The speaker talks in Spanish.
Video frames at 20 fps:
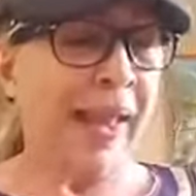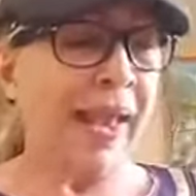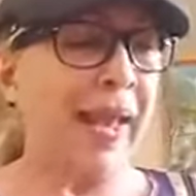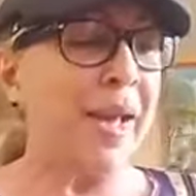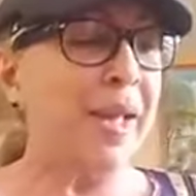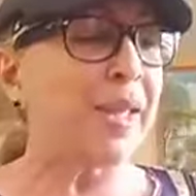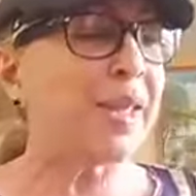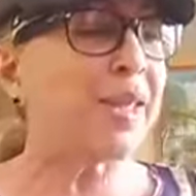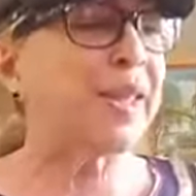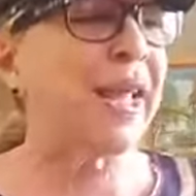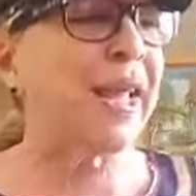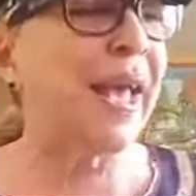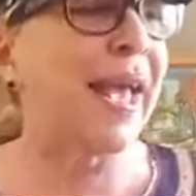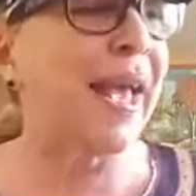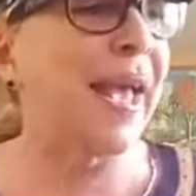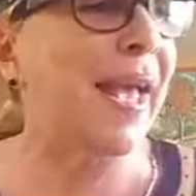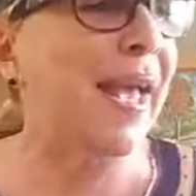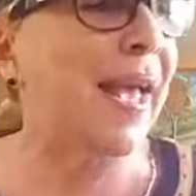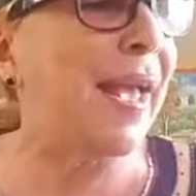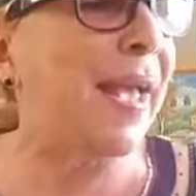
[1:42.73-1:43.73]

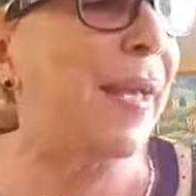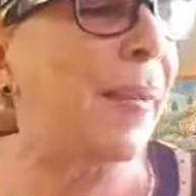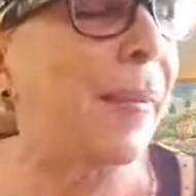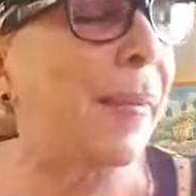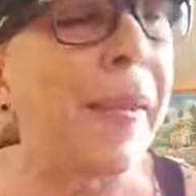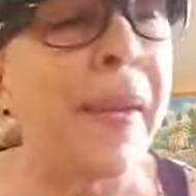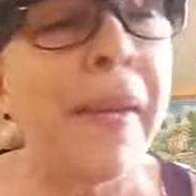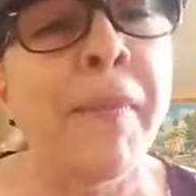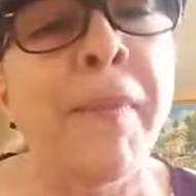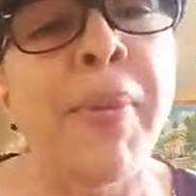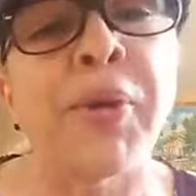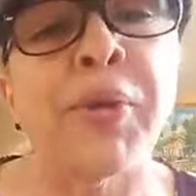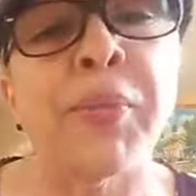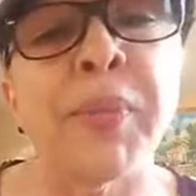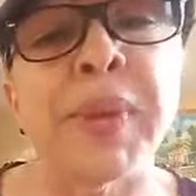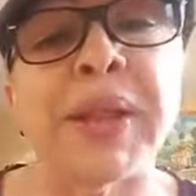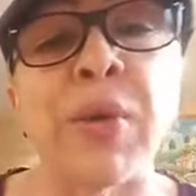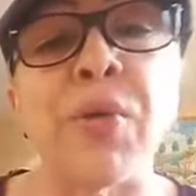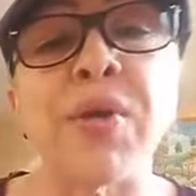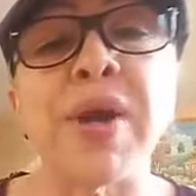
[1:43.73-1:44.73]
Este, pero
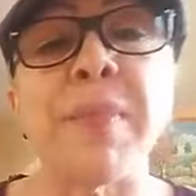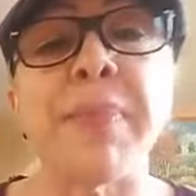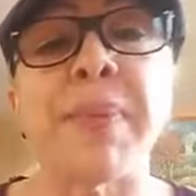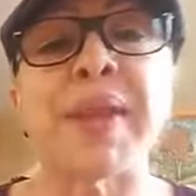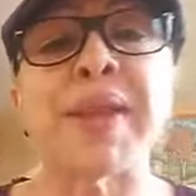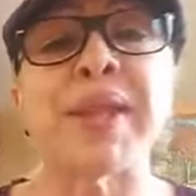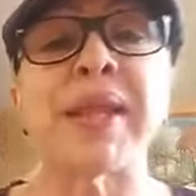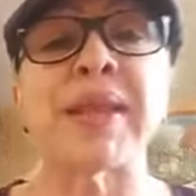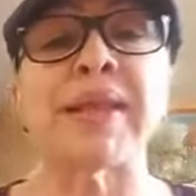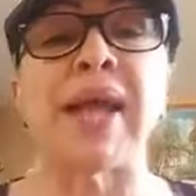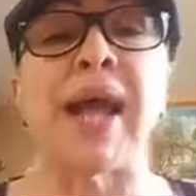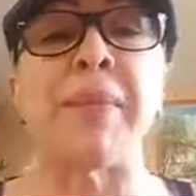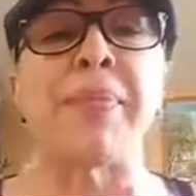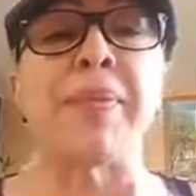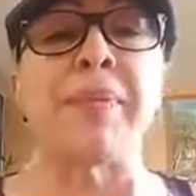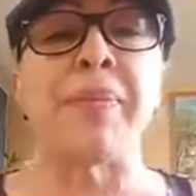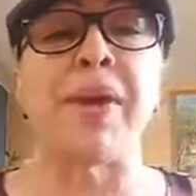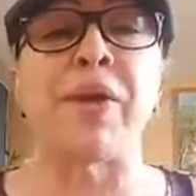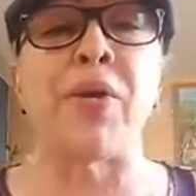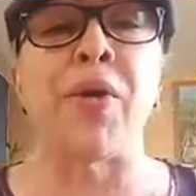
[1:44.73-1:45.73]
me tengo que presentar
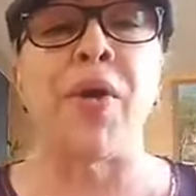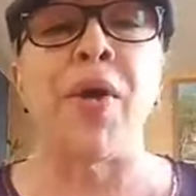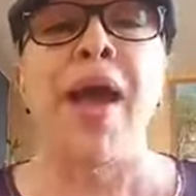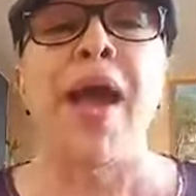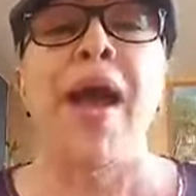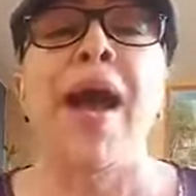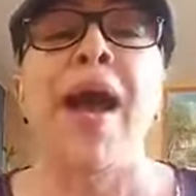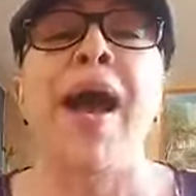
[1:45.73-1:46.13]
primero.